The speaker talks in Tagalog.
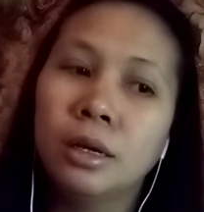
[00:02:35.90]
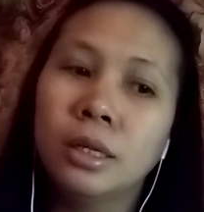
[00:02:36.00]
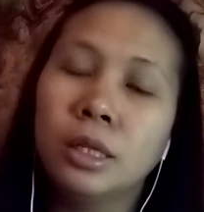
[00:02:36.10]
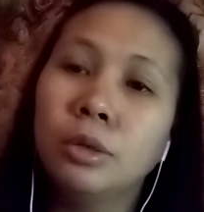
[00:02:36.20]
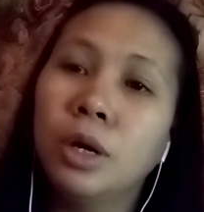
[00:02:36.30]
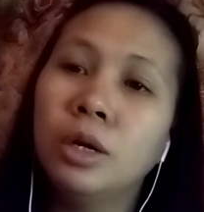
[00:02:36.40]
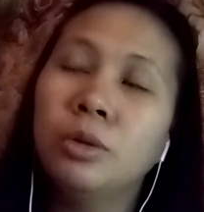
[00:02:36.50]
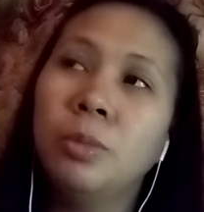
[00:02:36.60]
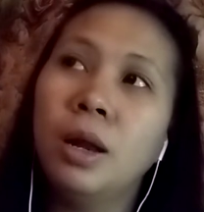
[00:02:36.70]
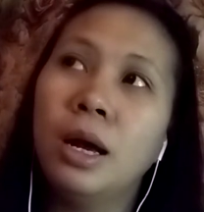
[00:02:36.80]
nung ano
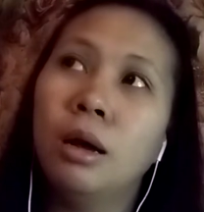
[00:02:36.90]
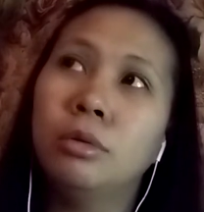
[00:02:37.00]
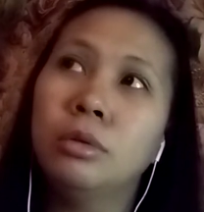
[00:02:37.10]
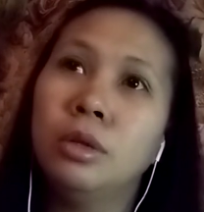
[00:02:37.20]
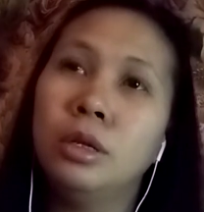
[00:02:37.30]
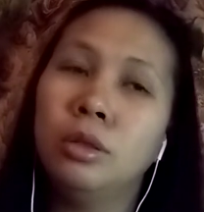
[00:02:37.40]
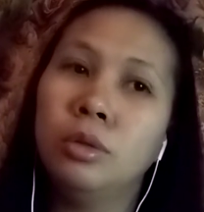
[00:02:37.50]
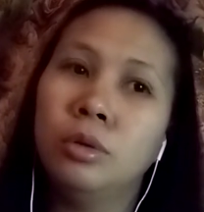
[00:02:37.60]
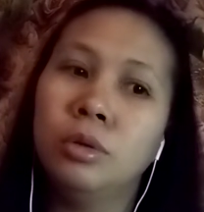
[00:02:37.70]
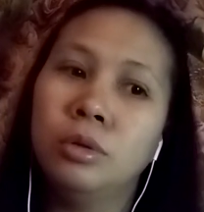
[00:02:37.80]
pa lang ako dito
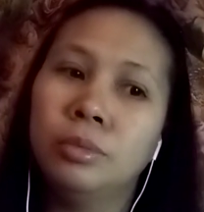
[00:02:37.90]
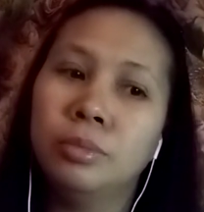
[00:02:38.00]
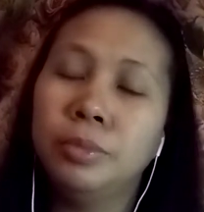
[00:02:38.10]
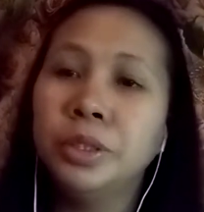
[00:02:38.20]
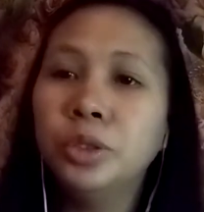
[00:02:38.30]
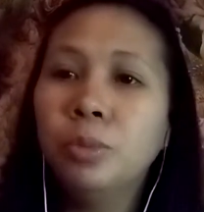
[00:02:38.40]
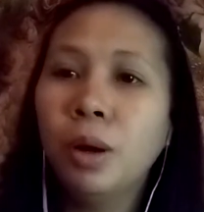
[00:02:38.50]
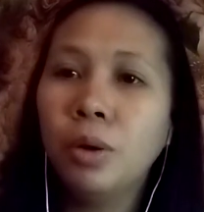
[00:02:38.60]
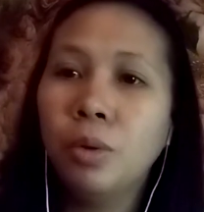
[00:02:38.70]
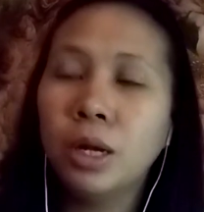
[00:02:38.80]
video
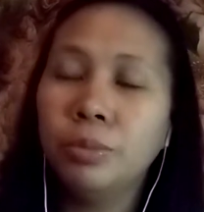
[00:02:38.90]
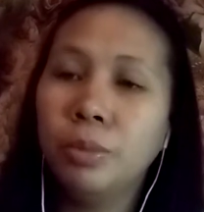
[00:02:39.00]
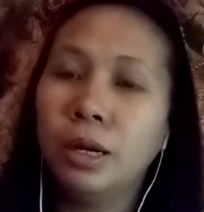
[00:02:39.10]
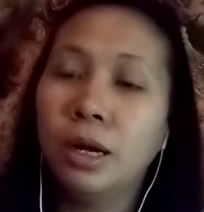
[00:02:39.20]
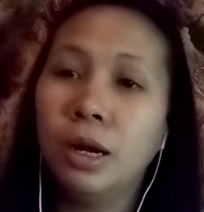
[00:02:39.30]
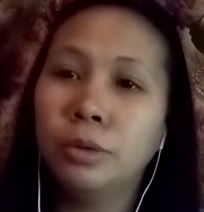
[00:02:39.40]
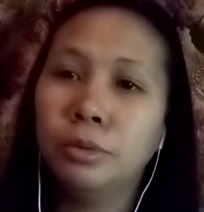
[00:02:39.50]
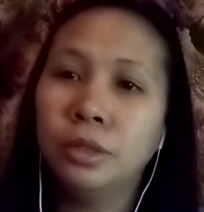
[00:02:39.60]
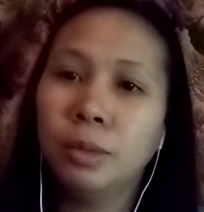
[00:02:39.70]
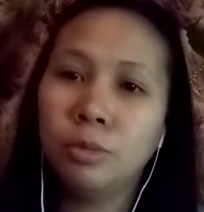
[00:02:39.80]
baguhan pa lang ako
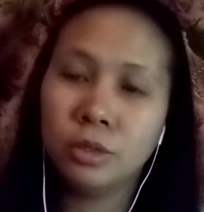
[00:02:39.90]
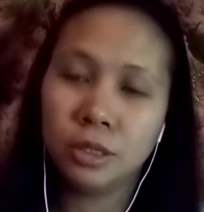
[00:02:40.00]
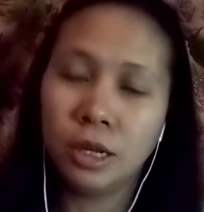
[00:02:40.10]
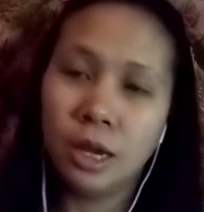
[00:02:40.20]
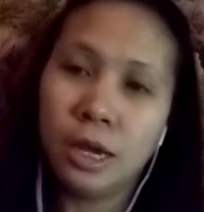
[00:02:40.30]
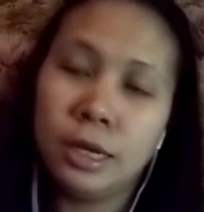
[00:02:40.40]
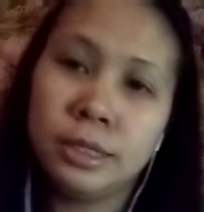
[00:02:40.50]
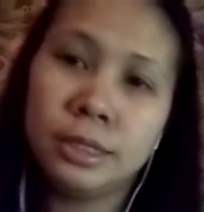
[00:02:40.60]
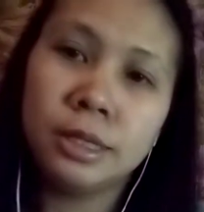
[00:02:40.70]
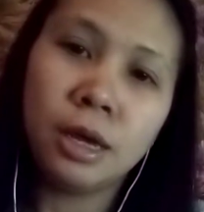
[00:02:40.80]
tapos
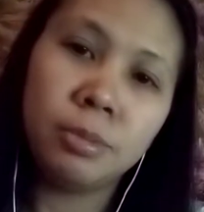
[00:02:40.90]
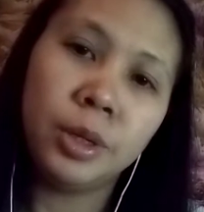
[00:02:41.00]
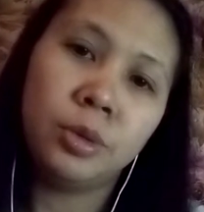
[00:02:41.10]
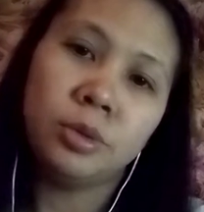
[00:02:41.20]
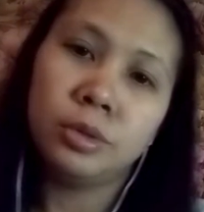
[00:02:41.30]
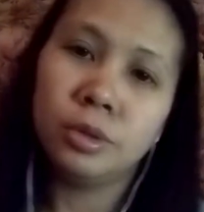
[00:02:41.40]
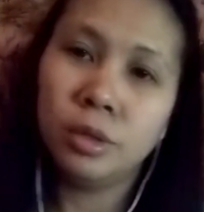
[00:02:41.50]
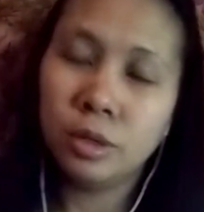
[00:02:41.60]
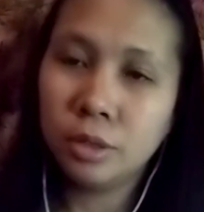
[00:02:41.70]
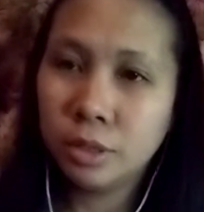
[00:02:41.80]
sinabi ko
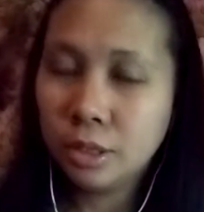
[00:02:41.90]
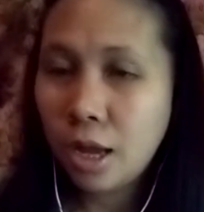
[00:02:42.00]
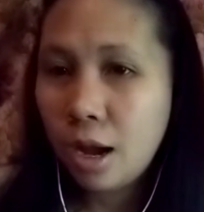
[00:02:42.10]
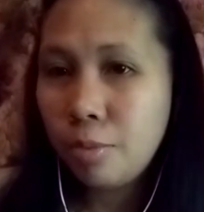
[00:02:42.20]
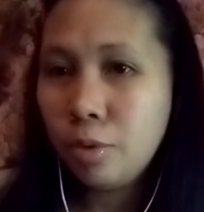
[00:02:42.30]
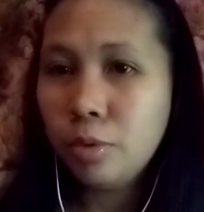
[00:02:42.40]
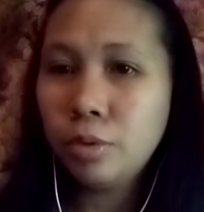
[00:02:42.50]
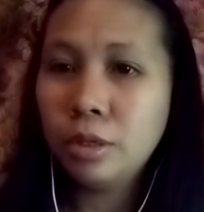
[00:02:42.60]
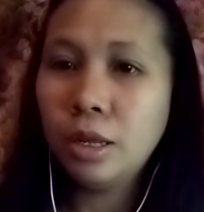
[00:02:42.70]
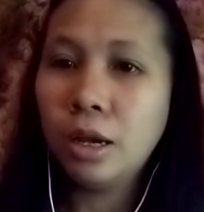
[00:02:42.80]
sa amo ko
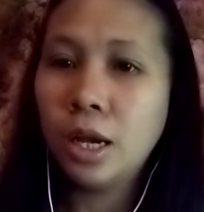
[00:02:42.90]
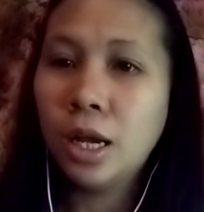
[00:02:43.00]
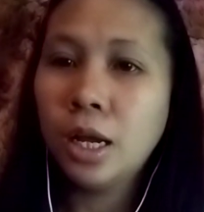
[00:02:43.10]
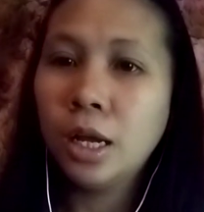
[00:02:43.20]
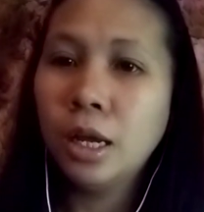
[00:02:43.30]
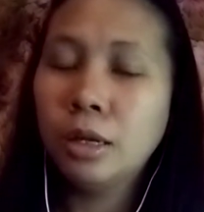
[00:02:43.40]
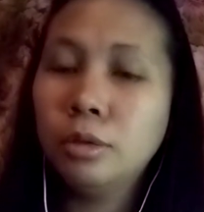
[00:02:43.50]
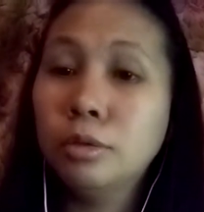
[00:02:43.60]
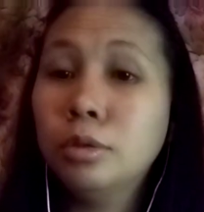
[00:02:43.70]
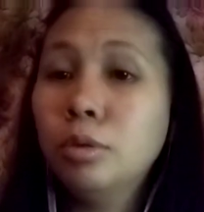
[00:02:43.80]
na
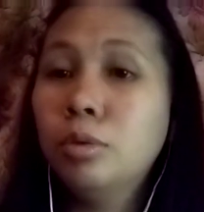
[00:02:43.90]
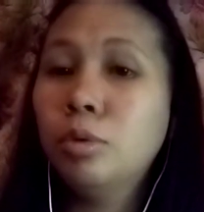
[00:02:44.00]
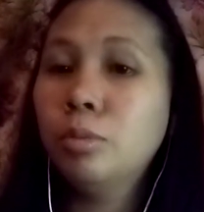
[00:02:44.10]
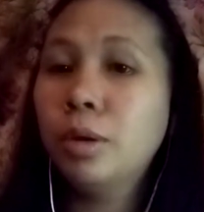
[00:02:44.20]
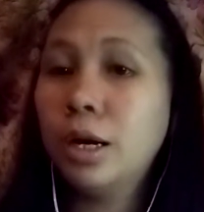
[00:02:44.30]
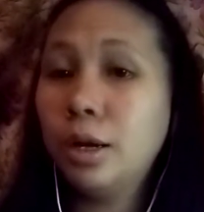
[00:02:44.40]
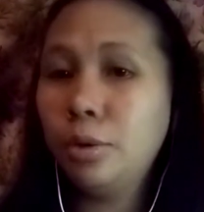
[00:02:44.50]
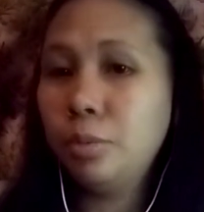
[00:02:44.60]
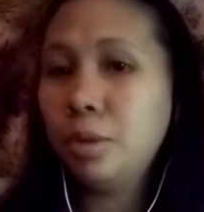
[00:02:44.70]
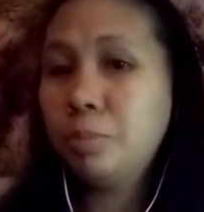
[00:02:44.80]
gusto kong mag
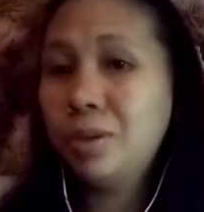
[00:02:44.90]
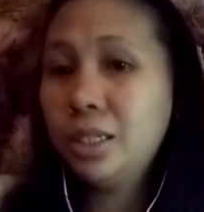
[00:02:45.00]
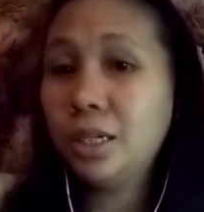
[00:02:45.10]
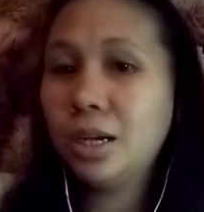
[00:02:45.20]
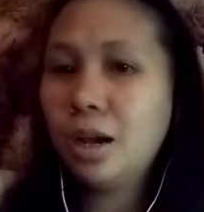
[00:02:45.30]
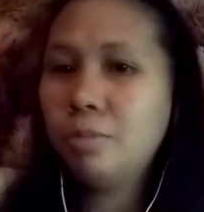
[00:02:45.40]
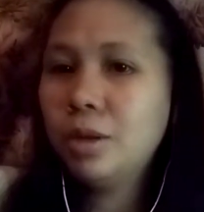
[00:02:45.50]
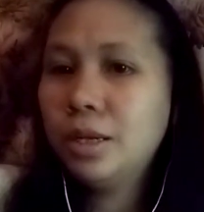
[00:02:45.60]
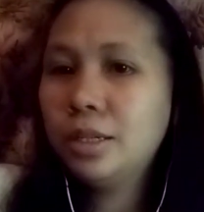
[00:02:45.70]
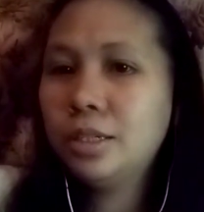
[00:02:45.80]
ano magpa check up
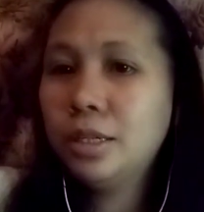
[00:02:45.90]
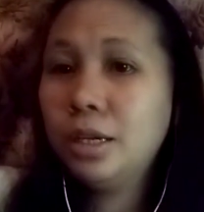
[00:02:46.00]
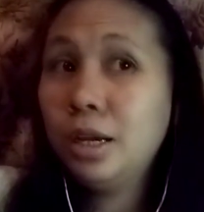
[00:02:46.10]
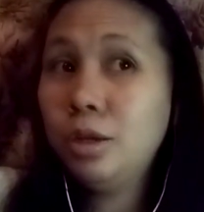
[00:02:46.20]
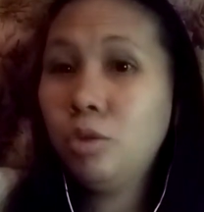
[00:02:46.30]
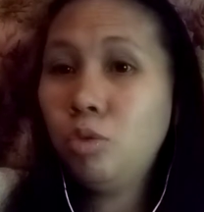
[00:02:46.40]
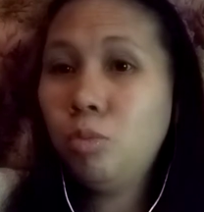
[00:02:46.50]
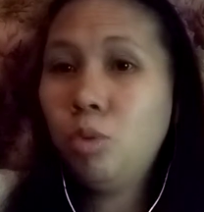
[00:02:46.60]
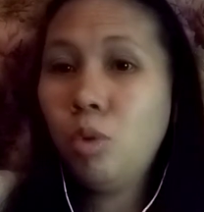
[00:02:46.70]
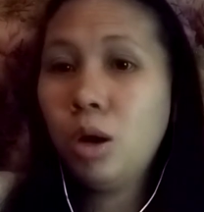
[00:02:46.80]
kasi nga
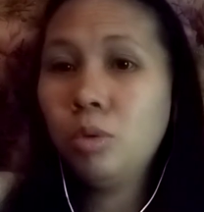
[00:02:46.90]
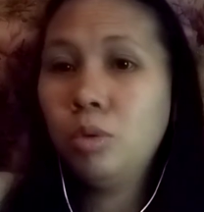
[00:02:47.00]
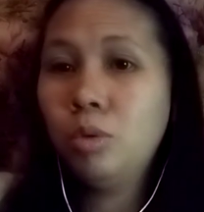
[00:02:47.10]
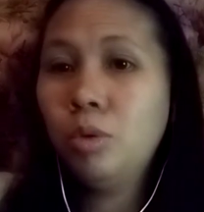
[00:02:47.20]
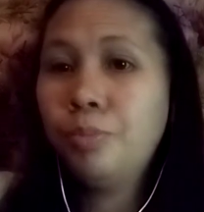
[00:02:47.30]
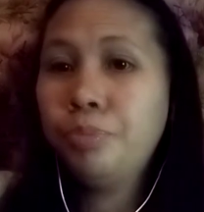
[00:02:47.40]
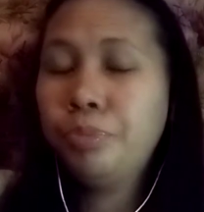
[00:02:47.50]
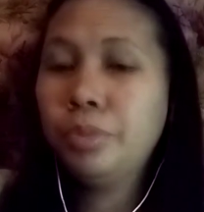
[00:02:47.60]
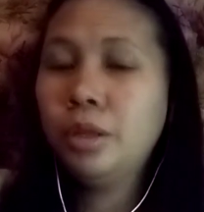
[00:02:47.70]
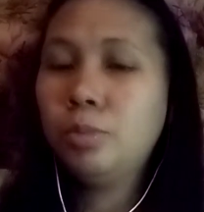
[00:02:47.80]
inuubo ako
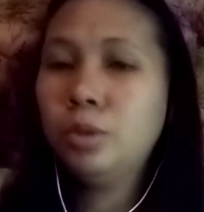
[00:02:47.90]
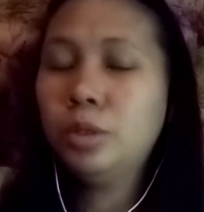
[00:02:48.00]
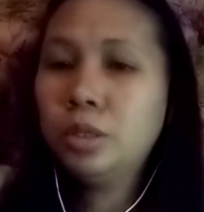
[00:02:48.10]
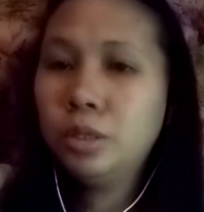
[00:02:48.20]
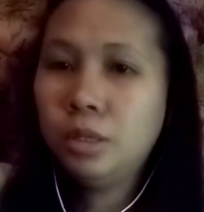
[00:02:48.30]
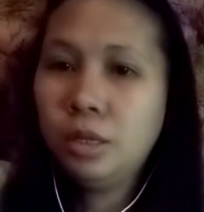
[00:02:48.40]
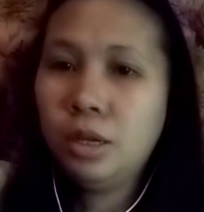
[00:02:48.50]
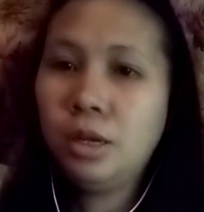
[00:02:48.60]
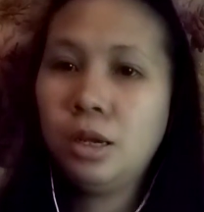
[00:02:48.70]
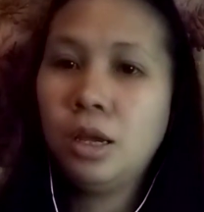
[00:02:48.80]
tapos na